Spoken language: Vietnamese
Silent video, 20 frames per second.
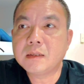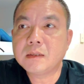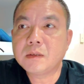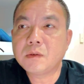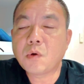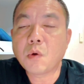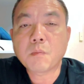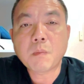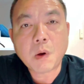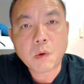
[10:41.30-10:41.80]

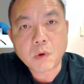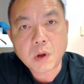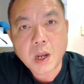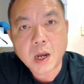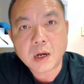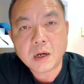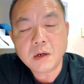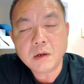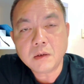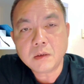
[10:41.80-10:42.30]
cuộc bầu
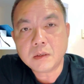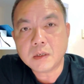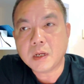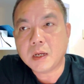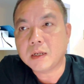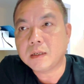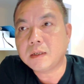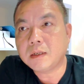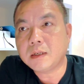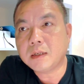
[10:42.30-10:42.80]
cử
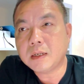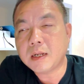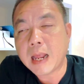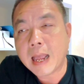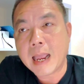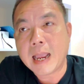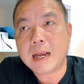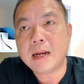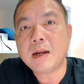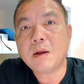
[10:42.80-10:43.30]

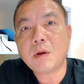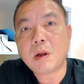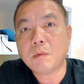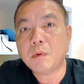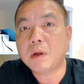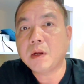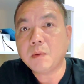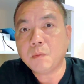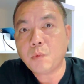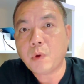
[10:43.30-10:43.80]
Đảng Lao động
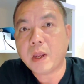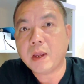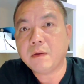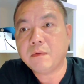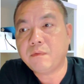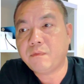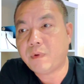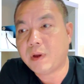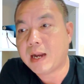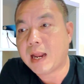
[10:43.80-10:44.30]
đến nắm quyền
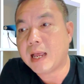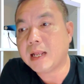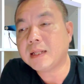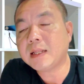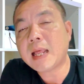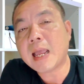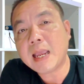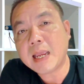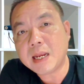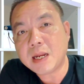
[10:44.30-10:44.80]
và đã
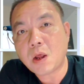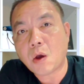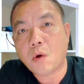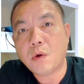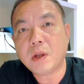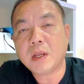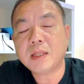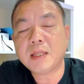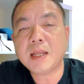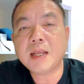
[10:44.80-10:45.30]
thay
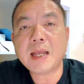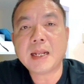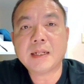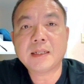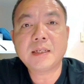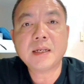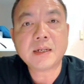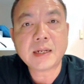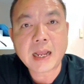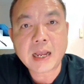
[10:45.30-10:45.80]
đổi cái tiếng
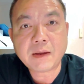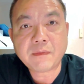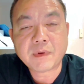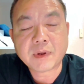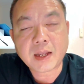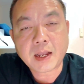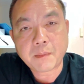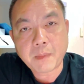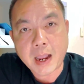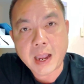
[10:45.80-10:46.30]
Anh chức năng và
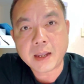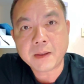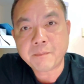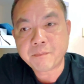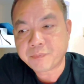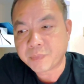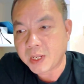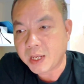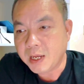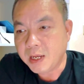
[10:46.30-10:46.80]
căn bản,
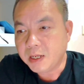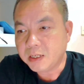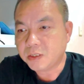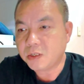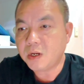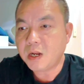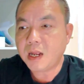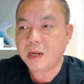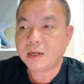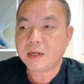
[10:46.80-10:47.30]

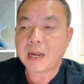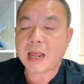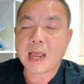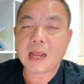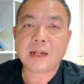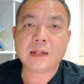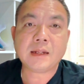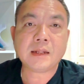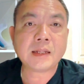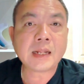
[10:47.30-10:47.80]
cho nên
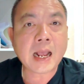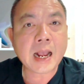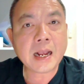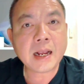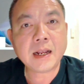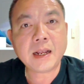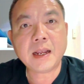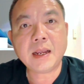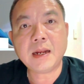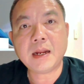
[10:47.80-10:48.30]
đã
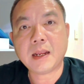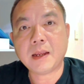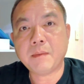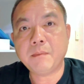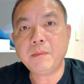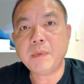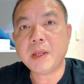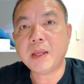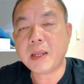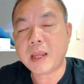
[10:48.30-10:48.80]
tăng cái
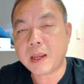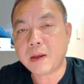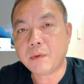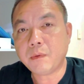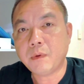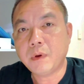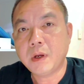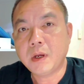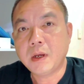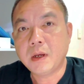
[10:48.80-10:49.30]
điểm IELTS
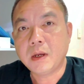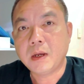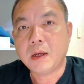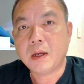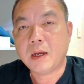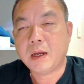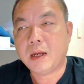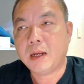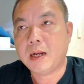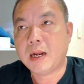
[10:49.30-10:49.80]

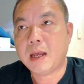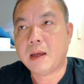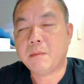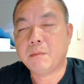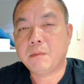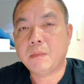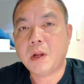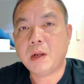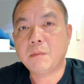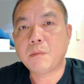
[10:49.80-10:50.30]
là
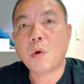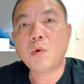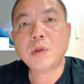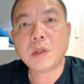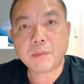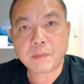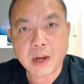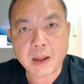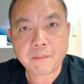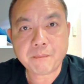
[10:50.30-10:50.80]
lên
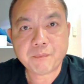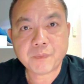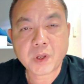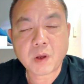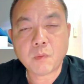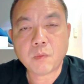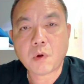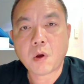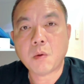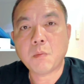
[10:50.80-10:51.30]
4.5,
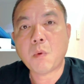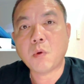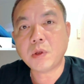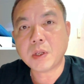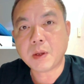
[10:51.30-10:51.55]
không còn 4